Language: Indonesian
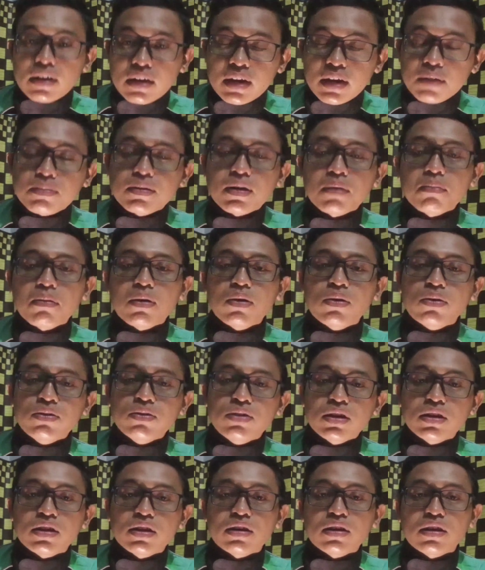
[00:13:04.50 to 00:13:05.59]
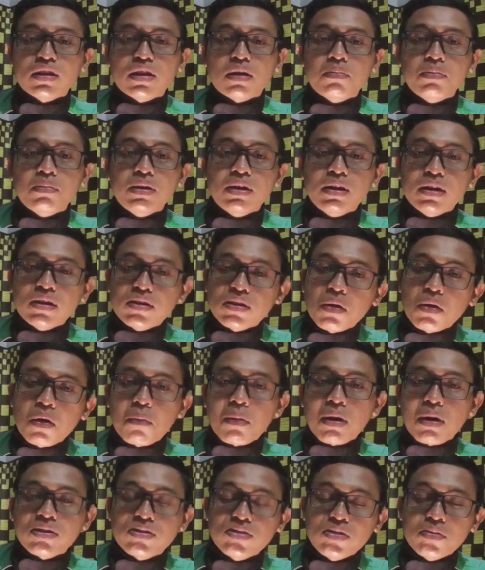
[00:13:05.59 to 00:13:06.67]
Grab sama Gojek ternyata beda
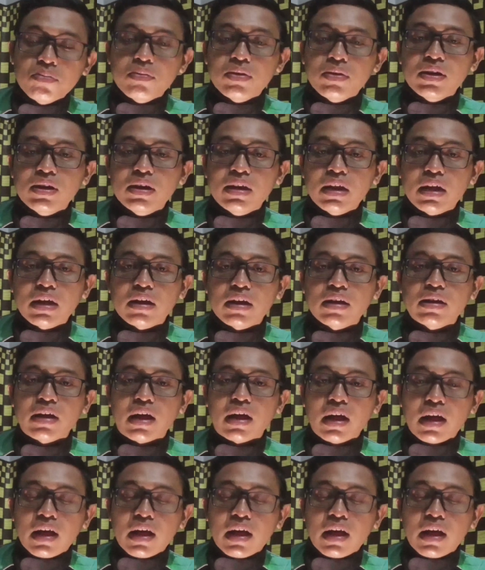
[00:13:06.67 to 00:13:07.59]
sama Maxim beda